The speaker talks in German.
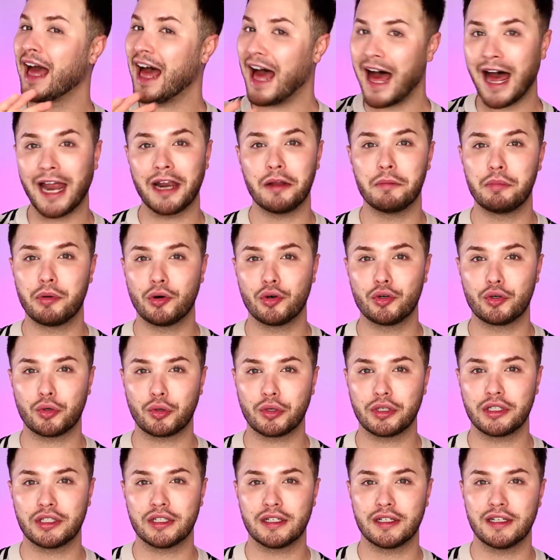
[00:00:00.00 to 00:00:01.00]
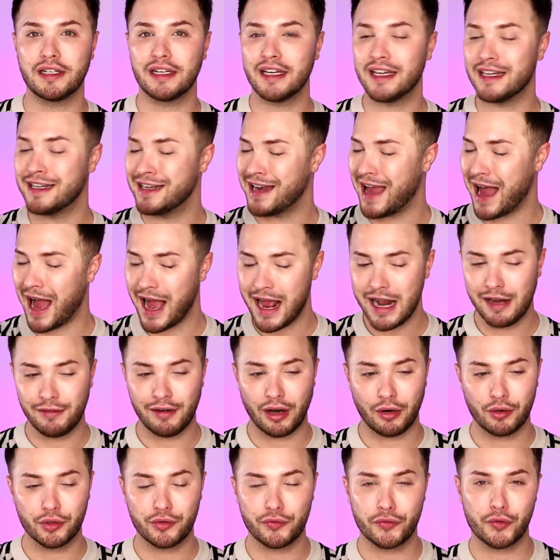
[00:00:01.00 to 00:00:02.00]
Alle Produkte in allen
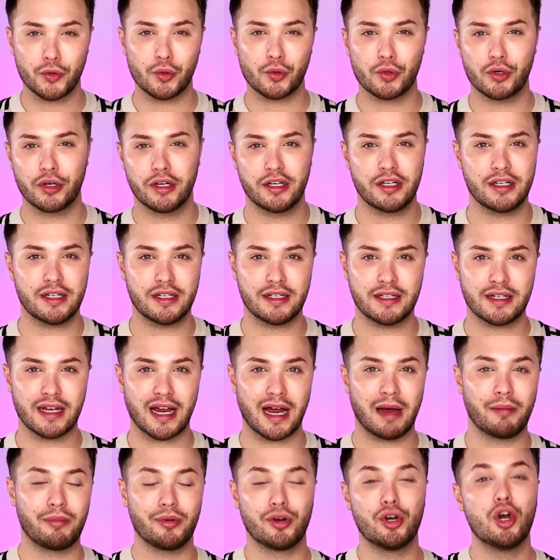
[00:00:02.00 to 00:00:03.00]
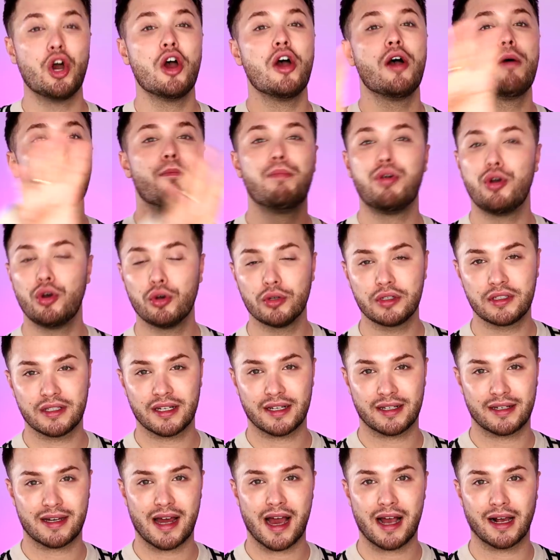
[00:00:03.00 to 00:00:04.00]
Ausführungen, die ich habe, plus
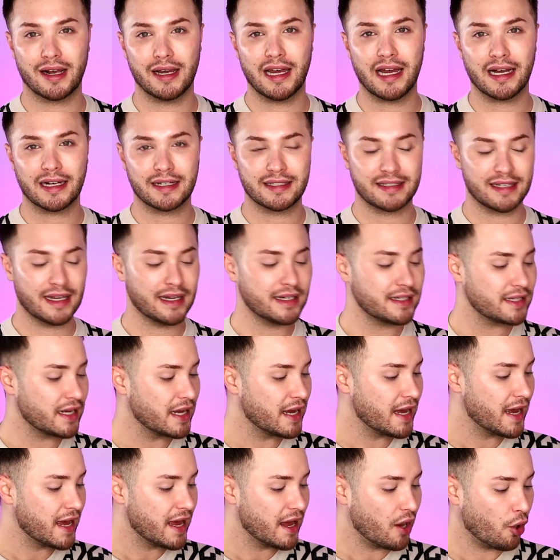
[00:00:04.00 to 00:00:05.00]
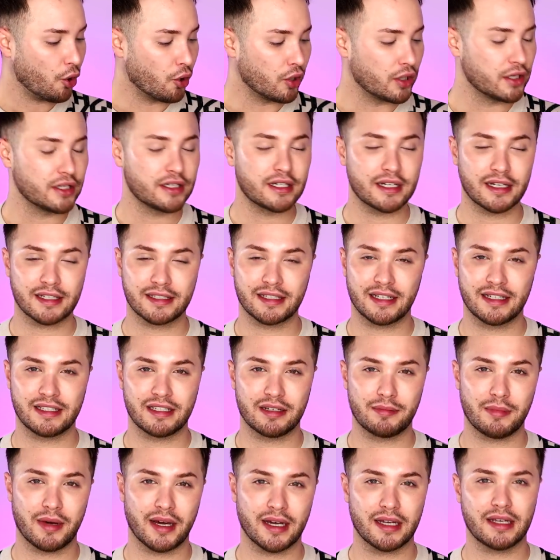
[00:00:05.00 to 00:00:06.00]
das Nagellackset. Und das
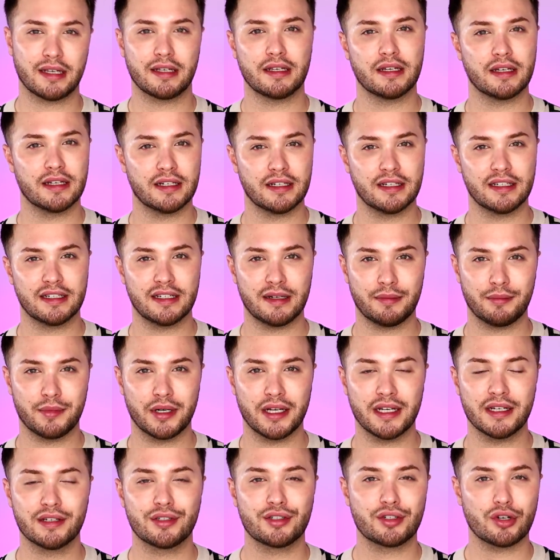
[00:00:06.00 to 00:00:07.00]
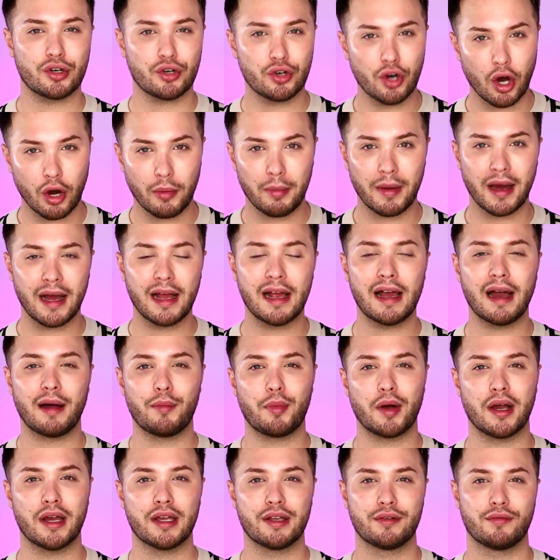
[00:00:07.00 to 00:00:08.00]
Ganze mache ich äh, demnächst nochmal,
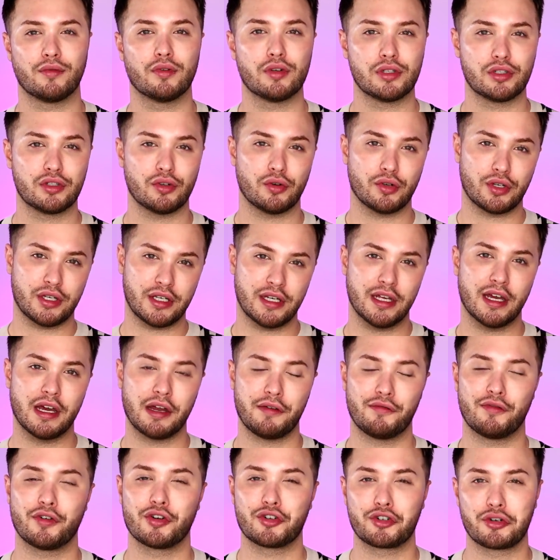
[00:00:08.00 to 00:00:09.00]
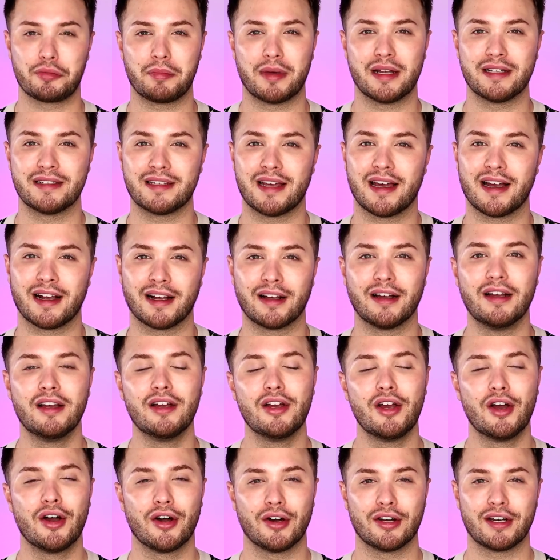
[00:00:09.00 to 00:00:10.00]
aber ich wollte es euch hier einfach schon mal sagen.
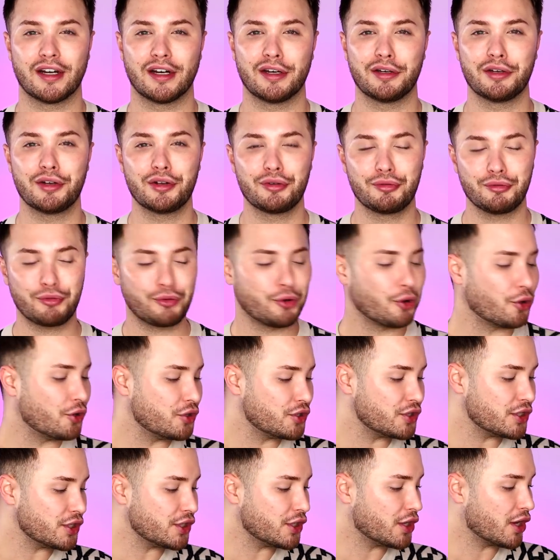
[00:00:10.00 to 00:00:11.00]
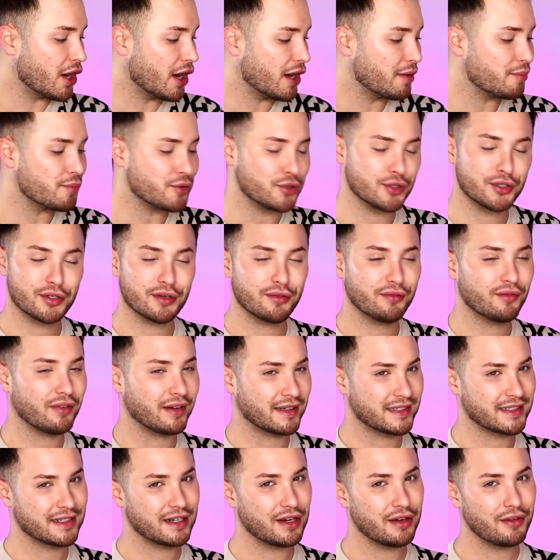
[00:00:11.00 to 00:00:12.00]
Und dann könnt ihr ein bisschen
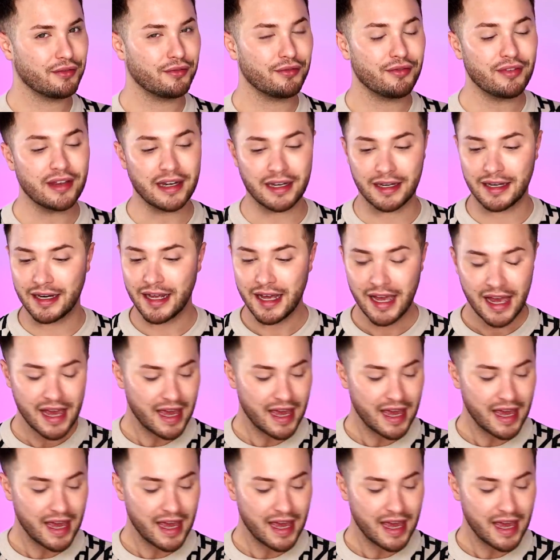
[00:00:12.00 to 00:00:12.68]
was gewinnen.